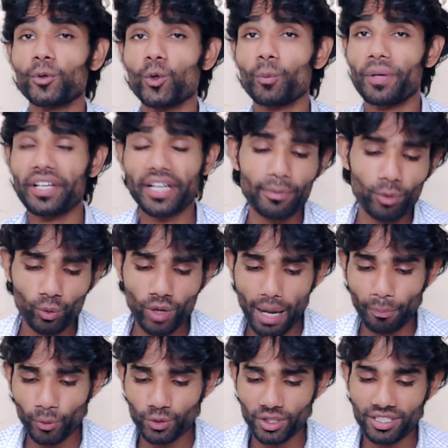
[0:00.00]
बिल्कुल भी नहीं
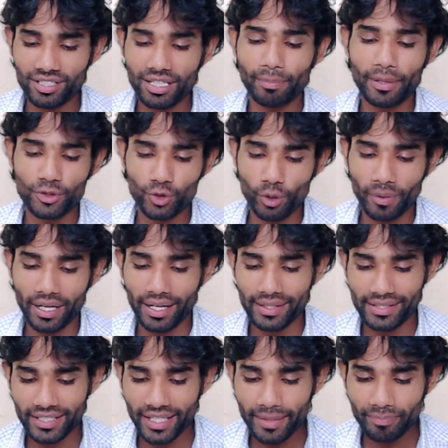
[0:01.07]
बोलूँगा आपको सीधे सीधे प्ले स्टोर पर आना
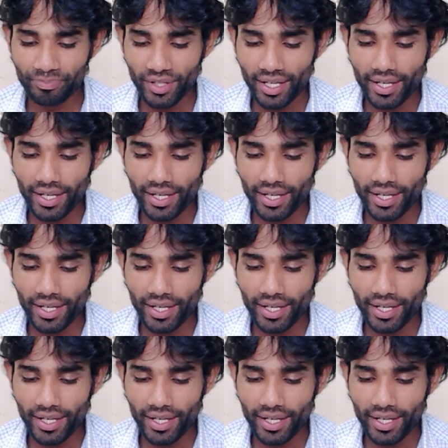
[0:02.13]
है ठीक है